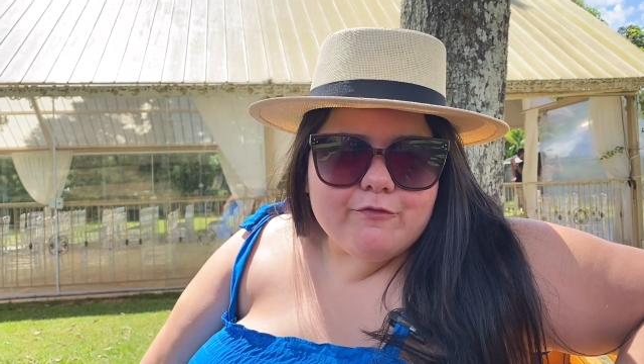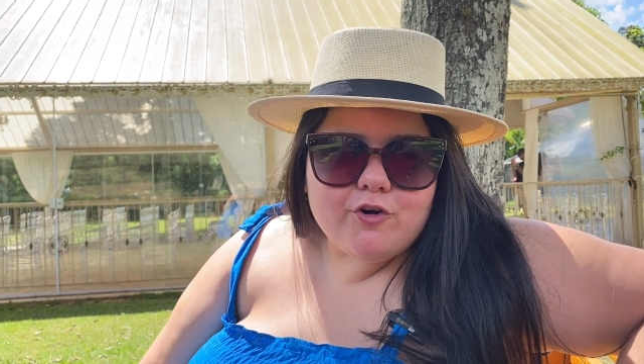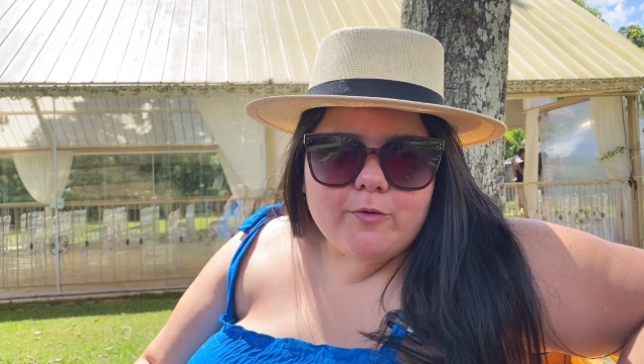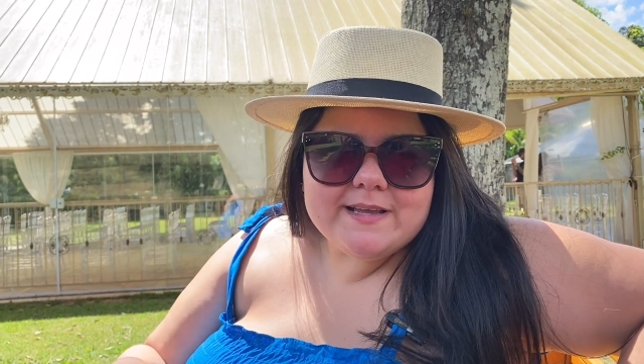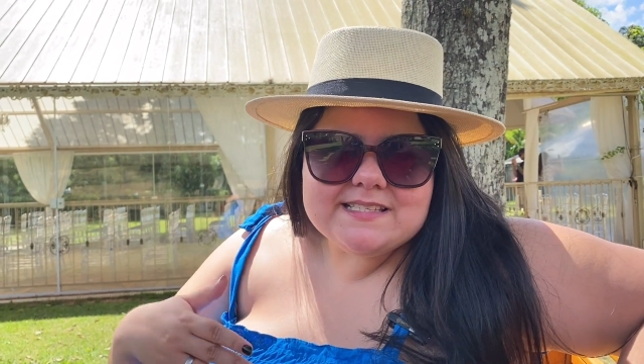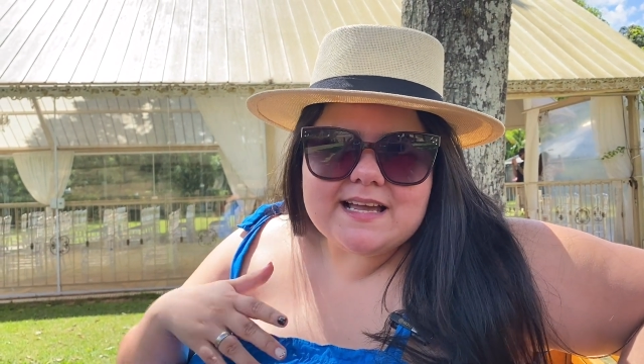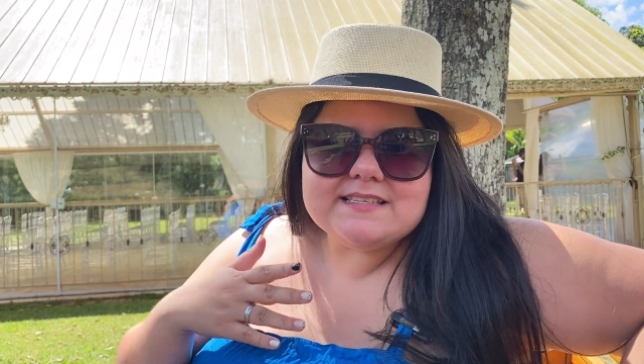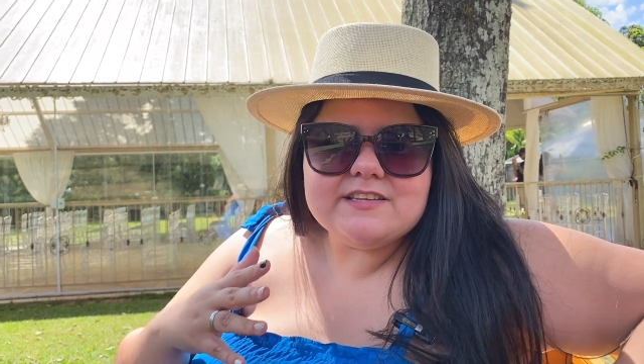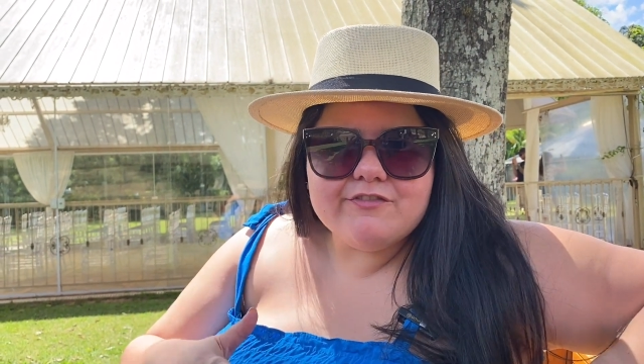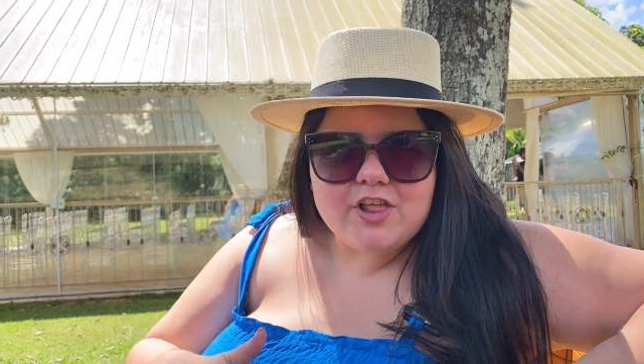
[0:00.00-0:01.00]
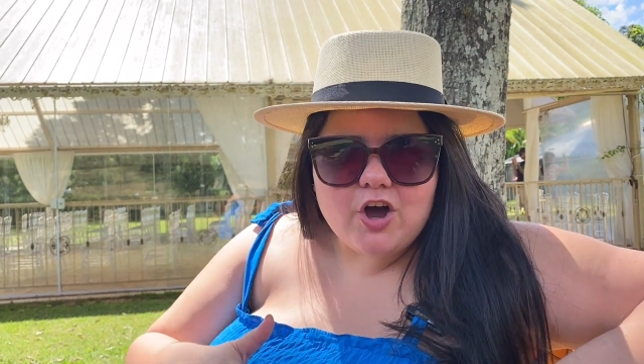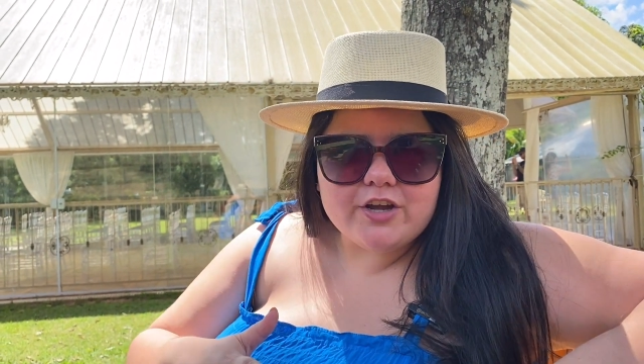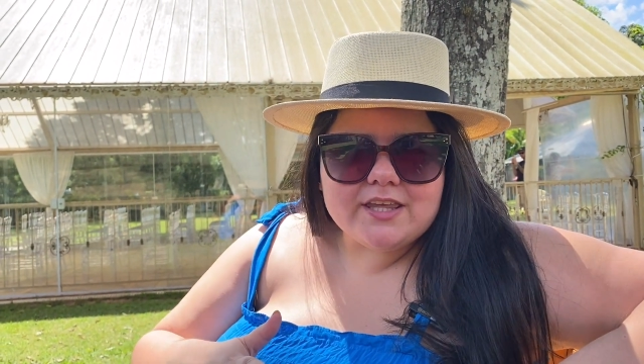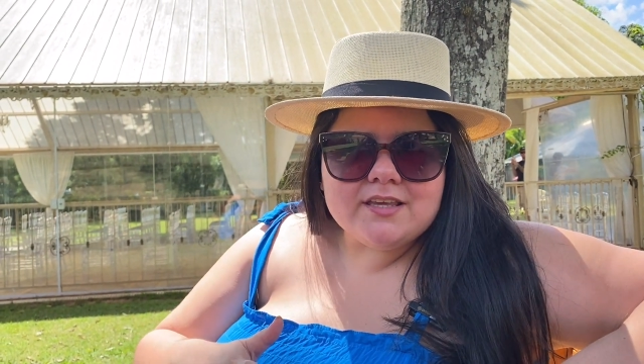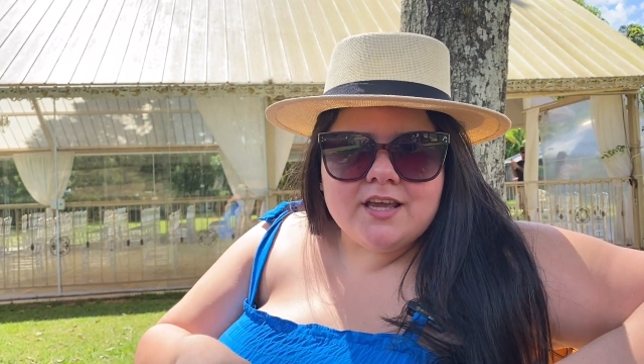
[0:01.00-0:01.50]
eu vou começar esse
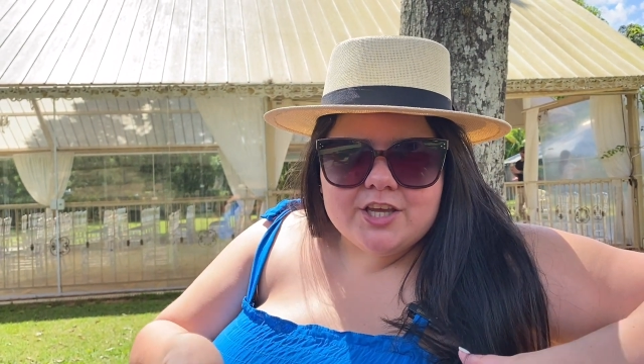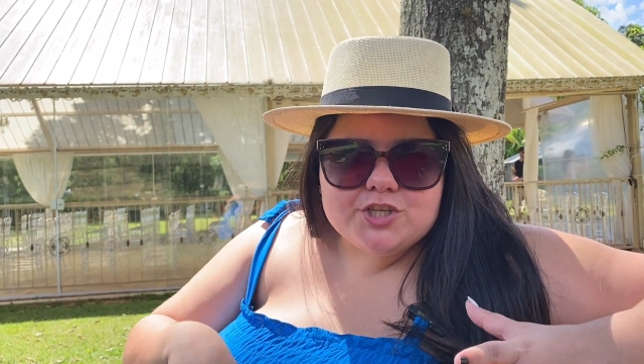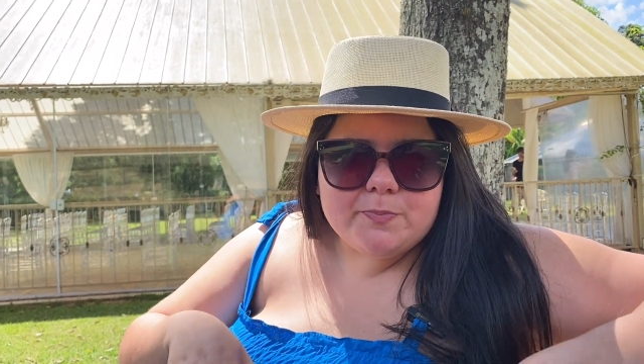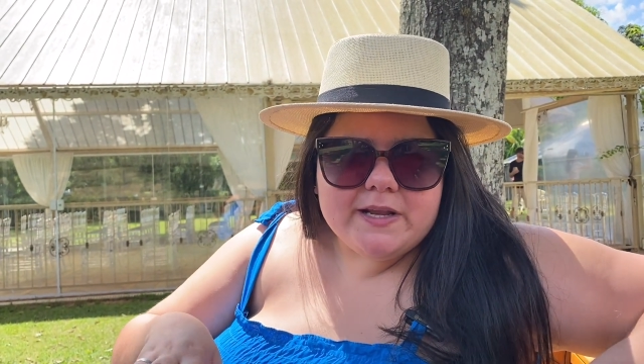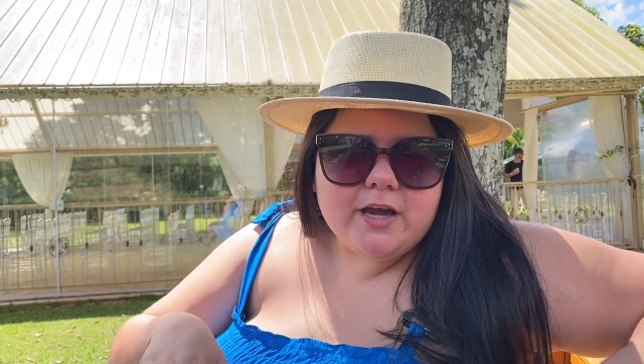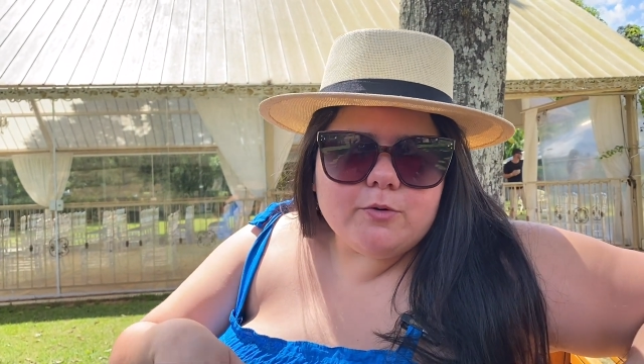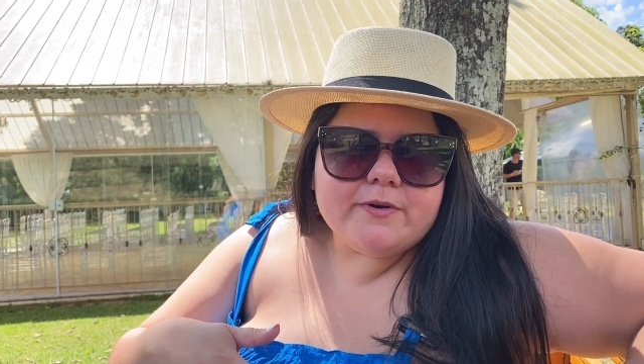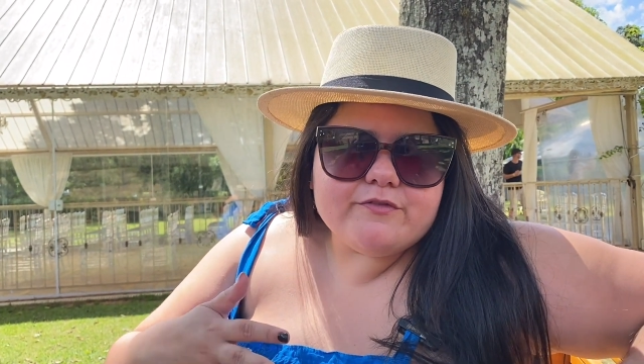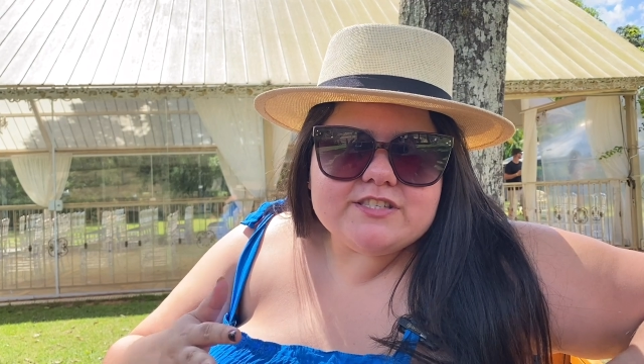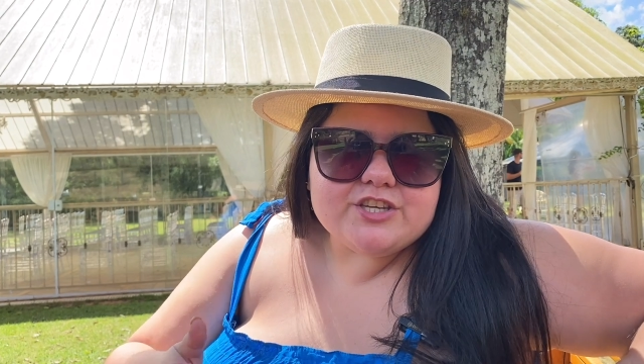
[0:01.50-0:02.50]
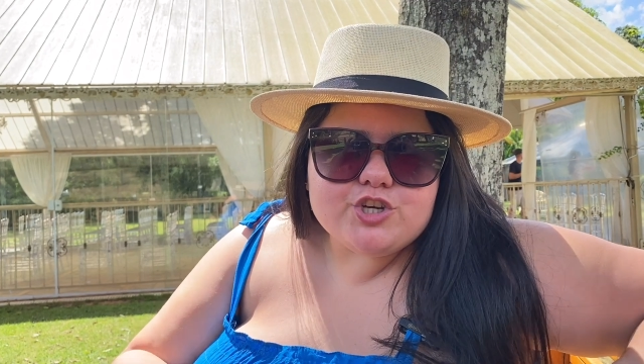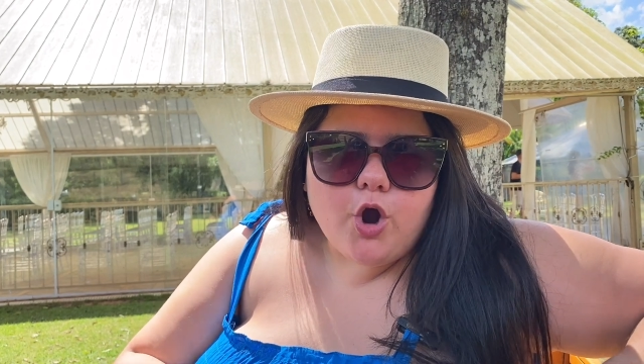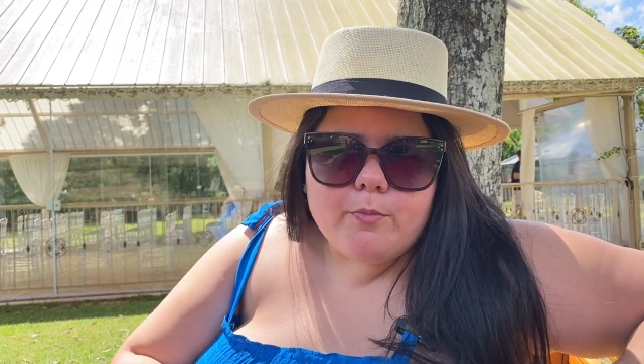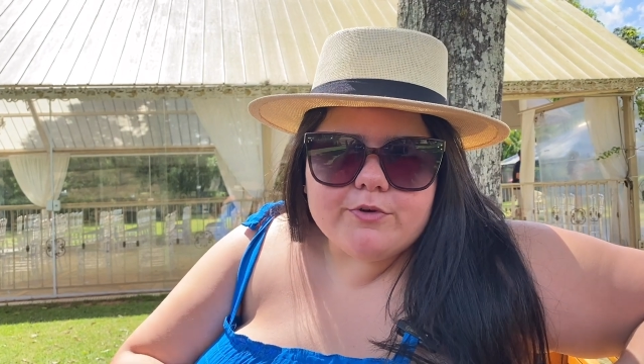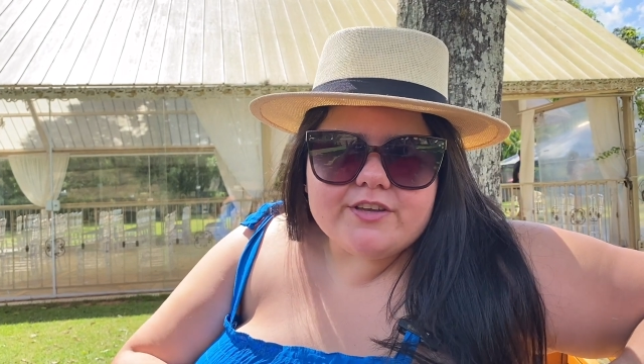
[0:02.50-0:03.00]
vlog explicando para vocês
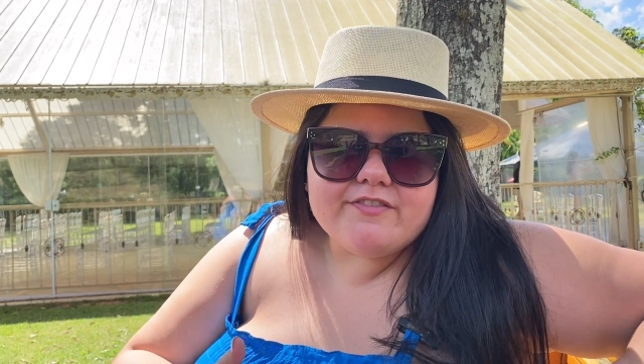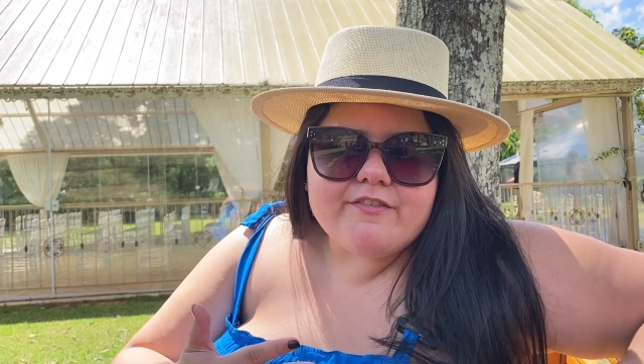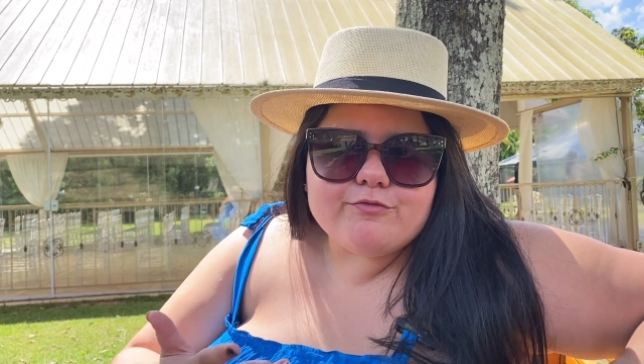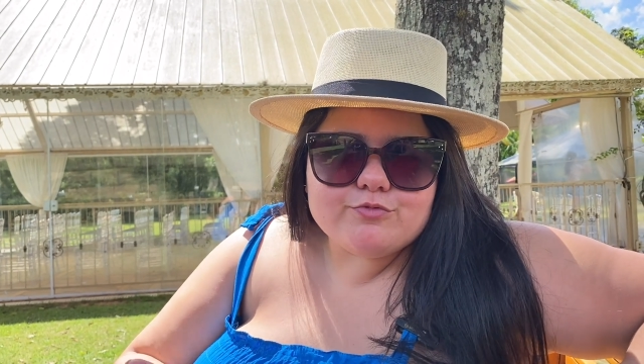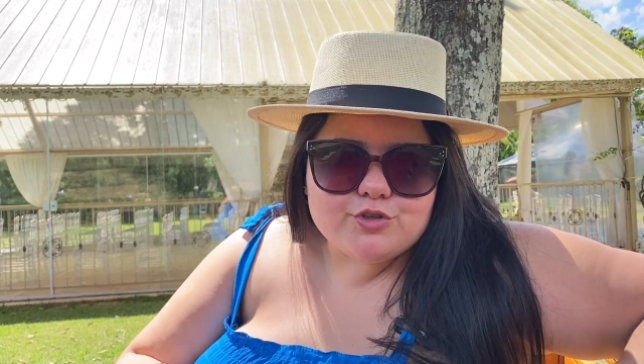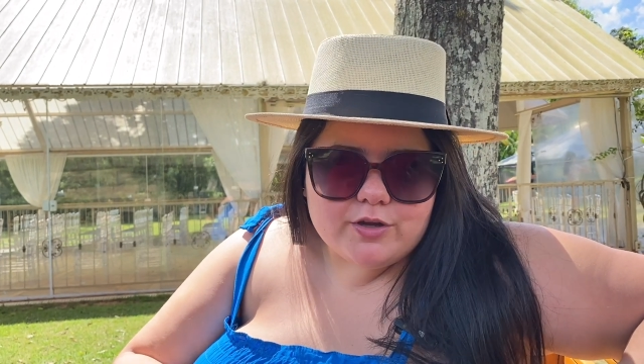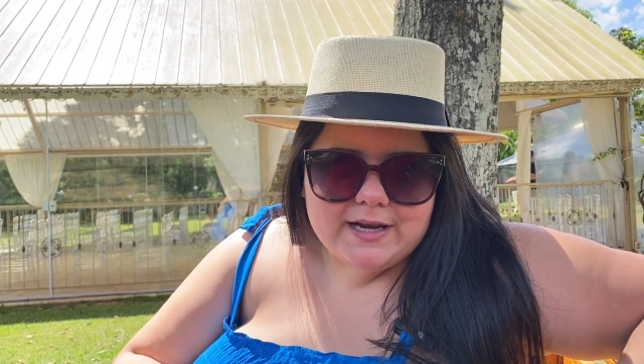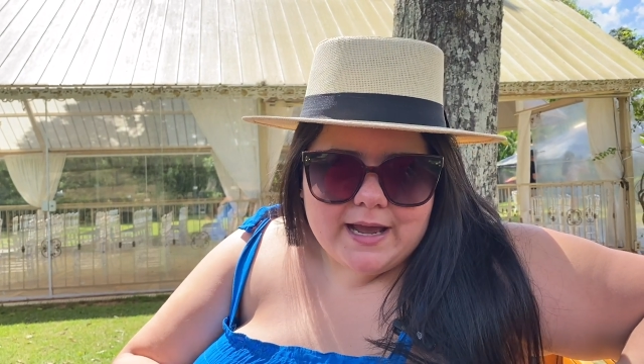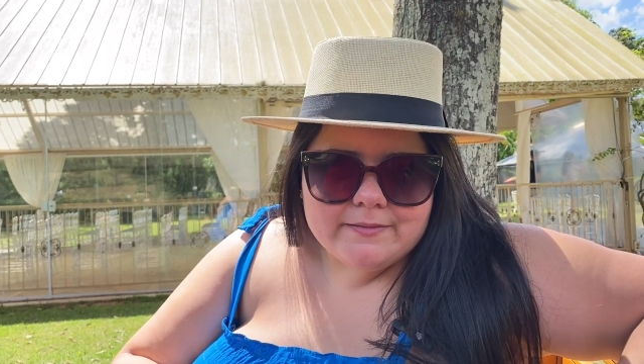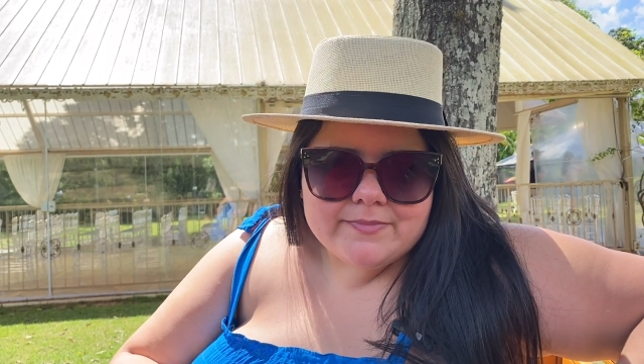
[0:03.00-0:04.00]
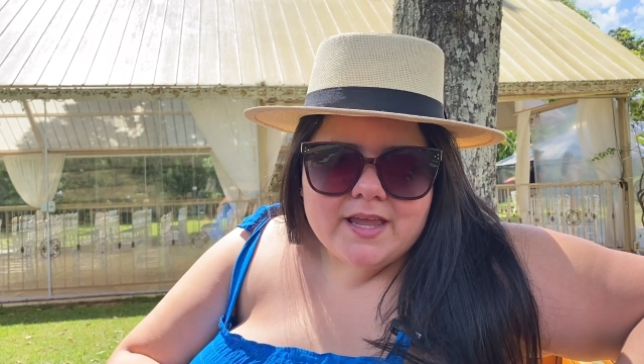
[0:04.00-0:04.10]
como que vai funcionar.